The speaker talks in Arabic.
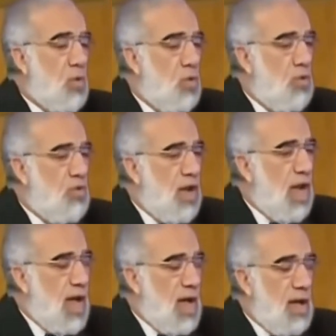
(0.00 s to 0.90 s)
الله
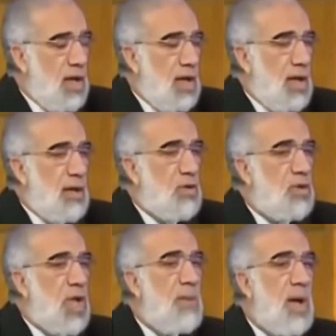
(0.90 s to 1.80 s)
يتابع
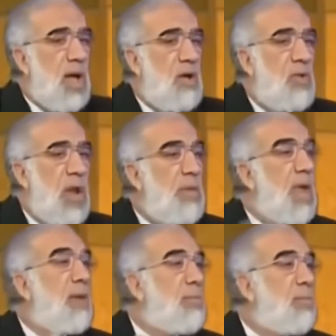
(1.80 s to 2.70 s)
انه لم ينم
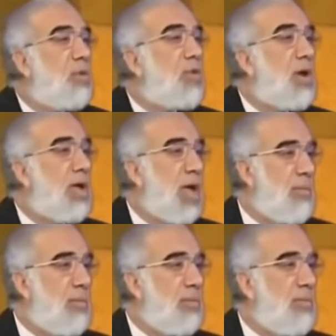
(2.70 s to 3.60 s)
منذ ايام
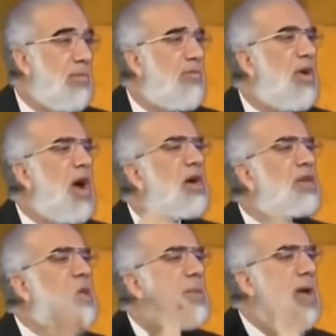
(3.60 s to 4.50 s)
فاقسم
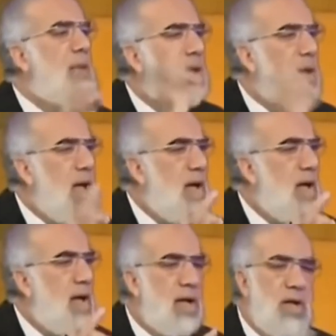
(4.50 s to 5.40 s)
عليه بالله ان
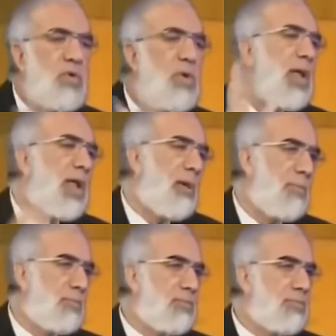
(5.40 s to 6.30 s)
يدخل لينام
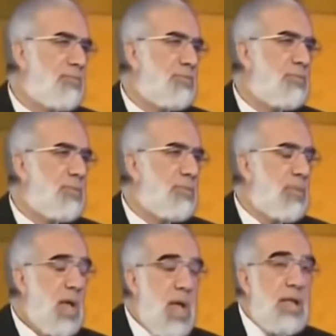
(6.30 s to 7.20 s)

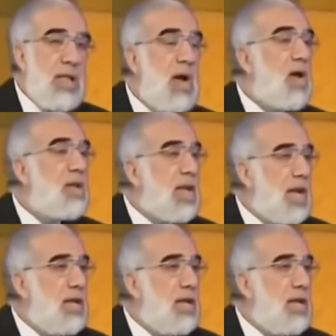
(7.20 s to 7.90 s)
دخل سعيد